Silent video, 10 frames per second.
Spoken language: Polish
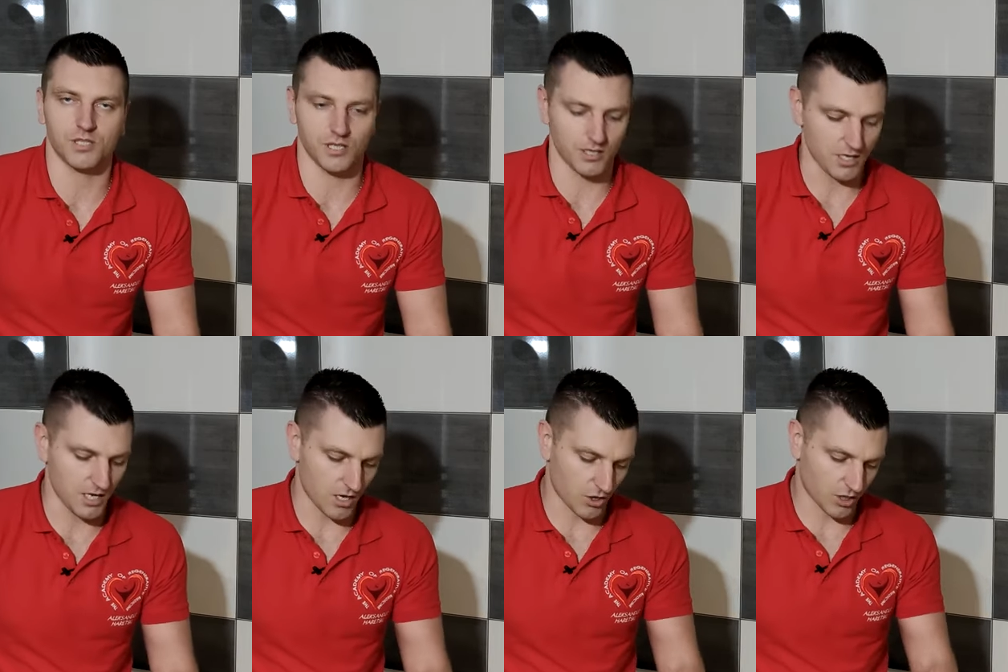i
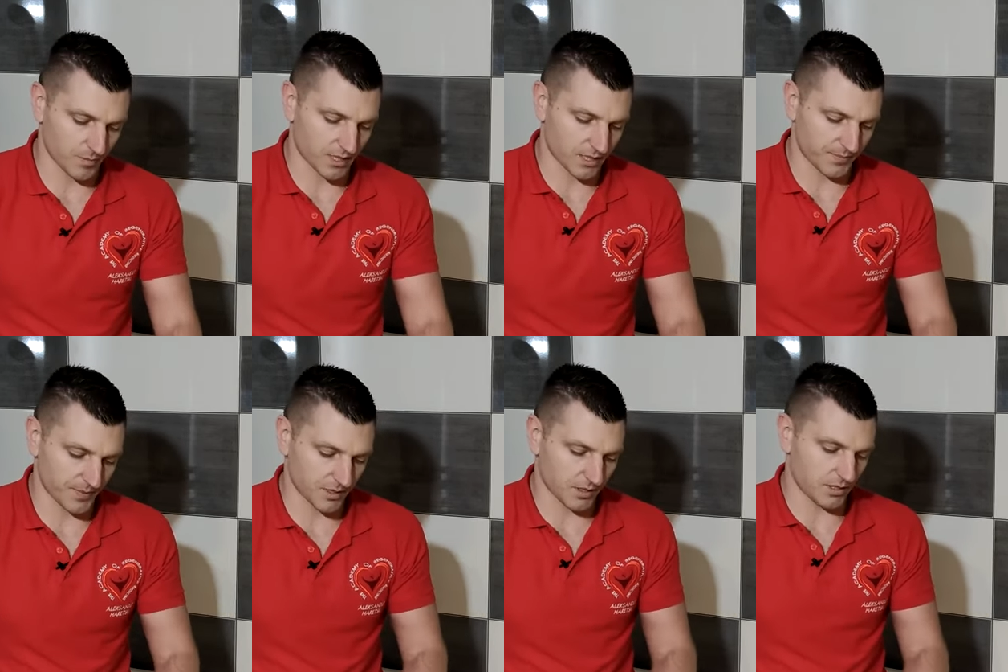ona ma
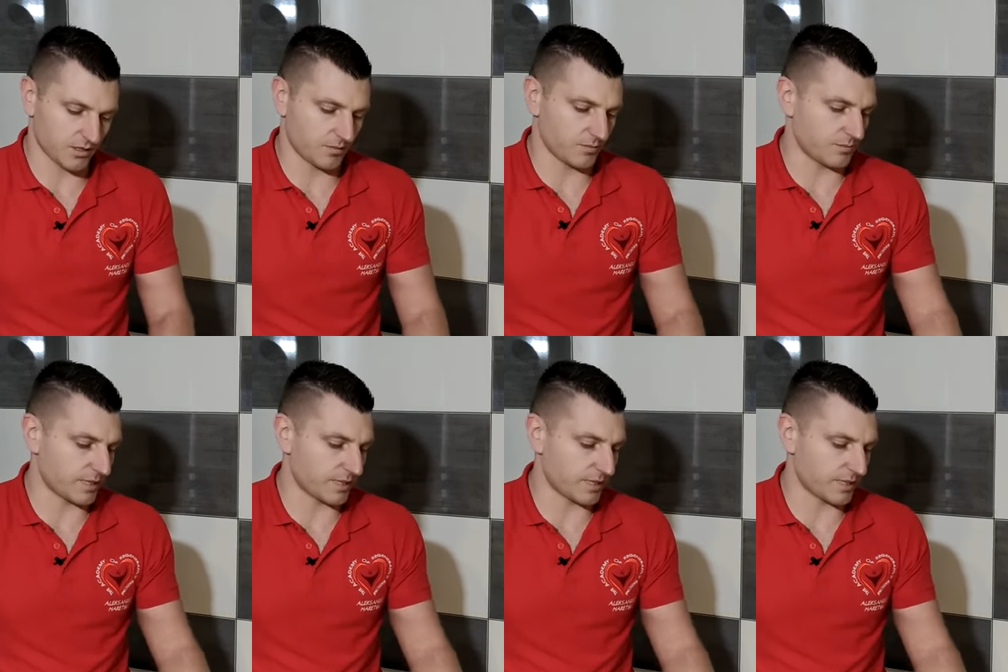e,